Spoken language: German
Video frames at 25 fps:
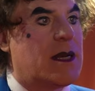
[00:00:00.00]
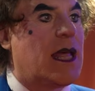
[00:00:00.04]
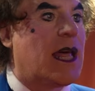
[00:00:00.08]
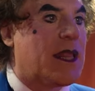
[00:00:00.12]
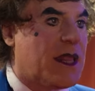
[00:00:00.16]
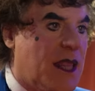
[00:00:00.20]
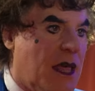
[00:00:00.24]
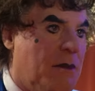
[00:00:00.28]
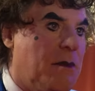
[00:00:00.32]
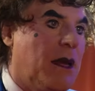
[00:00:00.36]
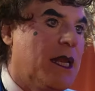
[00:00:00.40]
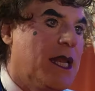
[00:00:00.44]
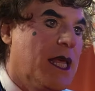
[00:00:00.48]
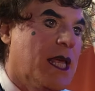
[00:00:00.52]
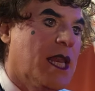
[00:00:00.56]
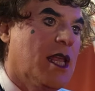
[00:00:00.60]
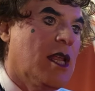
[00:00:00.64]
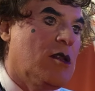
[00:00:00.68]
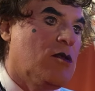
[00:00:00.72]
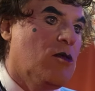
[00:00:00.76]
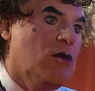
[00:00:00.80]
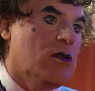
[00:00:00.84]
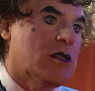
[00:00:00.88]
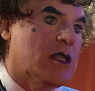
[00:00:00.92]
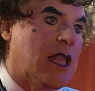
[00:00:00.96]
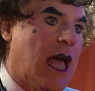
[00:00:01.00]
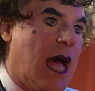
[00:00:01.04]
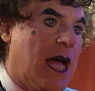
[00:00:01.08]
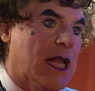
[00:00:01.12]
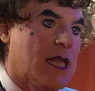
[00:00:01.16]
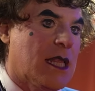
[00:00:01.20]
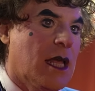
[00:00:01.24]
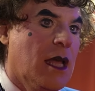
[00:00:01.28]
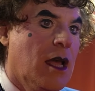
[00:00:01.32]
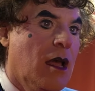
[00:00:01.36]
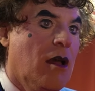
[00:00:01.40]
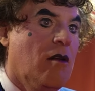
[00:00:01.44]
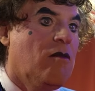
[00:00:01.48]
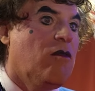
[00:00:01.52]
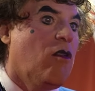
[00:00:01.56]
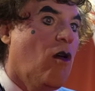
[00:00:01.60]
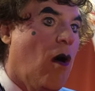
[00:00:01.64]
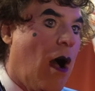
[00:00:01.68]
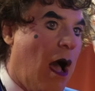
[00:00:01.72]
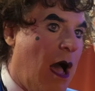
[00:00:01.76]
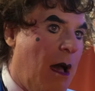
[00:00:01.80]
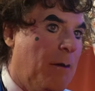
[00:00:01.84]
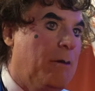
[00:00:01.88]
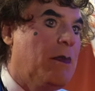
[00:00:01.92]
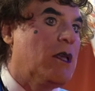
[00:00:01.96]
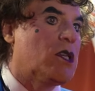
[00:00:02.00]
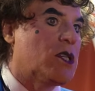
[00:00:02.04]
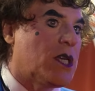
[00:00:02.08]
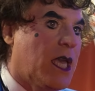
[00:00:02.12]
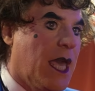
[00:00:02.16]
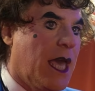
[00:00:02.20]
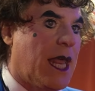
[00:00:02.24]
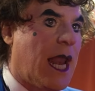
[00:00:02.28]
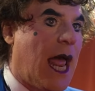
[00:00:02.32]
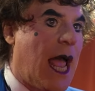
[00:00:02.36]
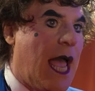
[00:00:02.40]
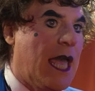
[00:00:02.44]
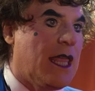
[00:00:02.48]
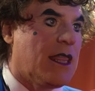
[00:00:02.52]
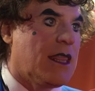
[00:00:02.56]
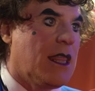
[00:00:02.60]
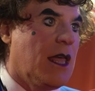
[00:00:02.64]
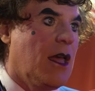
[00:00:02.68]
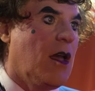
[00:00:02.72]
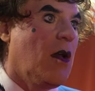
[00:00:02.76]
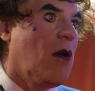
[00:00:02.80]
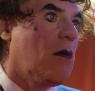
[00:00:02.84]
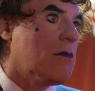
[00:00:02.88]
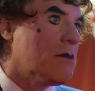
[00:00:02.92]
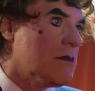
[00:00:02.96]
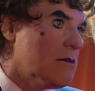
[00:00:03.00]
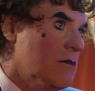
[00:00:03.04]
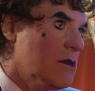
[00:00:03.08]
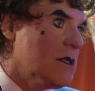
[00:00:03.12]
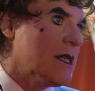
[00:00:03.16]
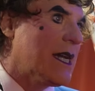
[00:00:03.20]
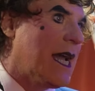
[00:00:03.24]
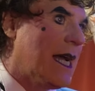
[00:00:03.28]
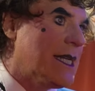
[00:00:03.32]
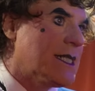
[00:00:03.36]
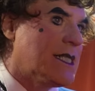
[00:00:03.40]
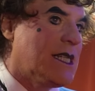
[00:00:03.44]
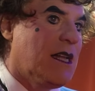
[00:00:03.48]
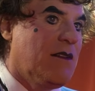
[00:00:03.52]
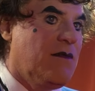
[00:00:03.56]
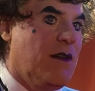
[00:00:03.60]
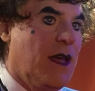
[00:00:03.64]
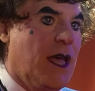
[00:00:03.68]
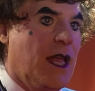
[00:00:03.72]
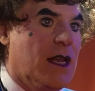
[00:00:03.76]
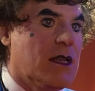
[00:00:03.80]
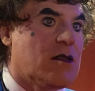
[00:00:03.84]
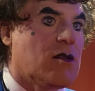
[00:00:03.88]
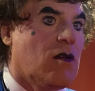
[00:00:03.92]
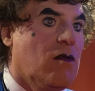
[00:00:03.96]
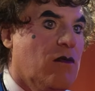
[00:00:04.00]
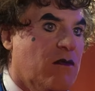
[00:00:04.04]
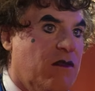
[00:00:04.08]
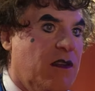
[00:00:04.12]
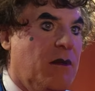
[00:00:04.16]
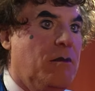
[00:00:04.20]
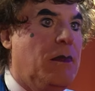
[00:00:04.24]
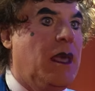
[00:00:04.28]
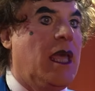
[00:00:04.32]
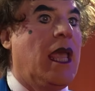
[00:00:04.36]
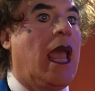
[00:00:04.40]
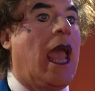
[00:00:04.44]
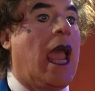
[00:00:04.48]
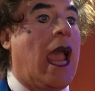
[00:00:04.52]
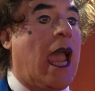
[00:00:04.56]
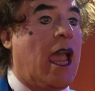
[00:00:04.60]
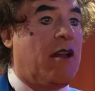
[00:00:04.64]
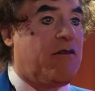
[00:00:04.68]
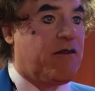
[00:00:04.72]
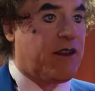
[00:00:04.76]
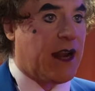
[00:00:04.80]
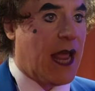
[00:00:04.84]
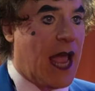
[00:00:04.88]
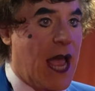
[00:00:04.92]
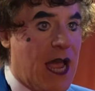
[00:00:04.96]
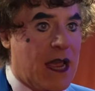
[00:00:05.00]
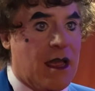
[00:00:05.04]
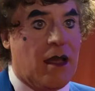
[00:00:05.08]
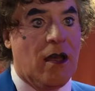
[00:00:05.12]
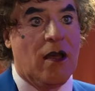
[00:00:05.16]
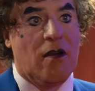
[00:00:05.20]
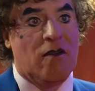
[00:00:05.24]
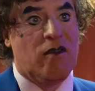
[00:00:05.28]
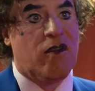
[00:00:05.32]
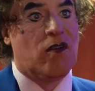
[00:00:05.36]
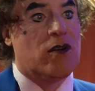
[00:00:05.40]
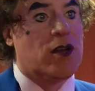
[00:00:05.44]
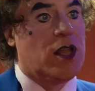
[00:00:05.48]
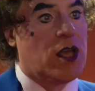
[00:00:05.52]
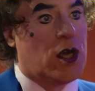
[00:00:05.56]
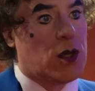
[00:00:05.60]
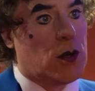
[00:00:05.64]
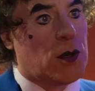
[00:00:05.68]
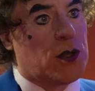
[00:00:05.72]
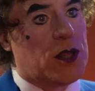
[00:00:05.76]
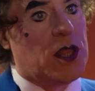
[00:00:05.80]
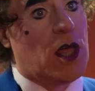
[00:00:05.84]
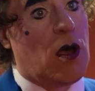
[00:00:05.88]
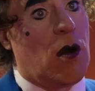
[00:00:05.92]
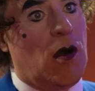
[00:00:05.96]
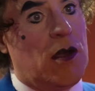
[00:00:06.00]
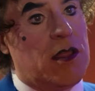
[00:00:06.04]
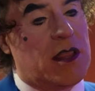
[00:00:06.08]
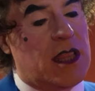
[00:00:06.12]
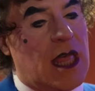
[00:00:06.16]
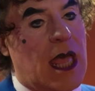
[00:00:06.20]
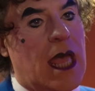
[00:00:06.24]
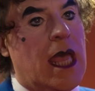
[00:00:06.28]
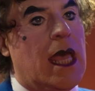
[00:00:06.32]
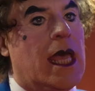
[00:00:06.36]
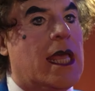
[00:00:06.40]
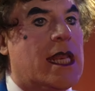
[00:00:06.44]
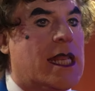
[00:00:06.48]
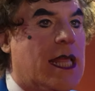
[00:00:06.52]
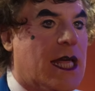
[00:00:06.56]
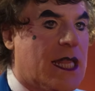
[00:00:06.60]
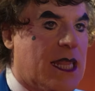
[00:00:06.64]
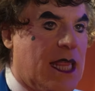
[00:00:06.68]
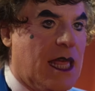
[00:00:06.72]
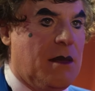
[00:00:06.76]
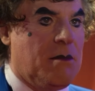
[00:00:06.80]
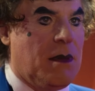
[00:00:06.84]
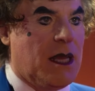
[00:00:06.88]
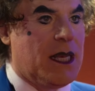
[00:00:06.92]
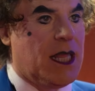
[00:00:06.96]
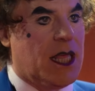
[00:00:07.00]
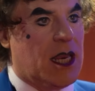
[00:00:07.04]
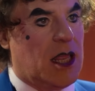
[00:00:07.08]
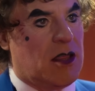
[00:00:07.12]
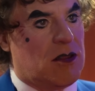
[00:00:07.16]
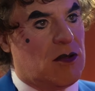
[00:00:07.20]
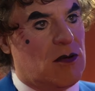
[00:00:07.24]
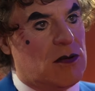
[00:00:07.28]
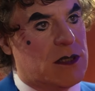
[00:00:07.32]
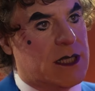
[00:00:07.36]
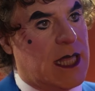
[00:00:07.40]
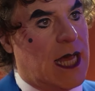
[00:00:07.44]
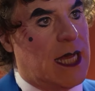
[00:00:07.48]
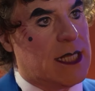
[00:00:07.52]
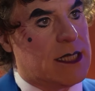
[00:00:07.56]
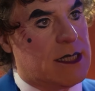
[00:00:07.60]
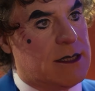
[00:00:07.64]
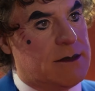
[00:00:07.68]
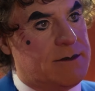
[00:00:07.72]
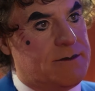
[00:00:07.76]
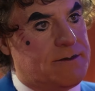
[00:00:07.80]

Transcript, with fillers: da sehen wir die Resultate, wo habe ich gereist um die ganze Welt und wie bin ich gefragt von den großen Häusern. da sehen wir die Resultate.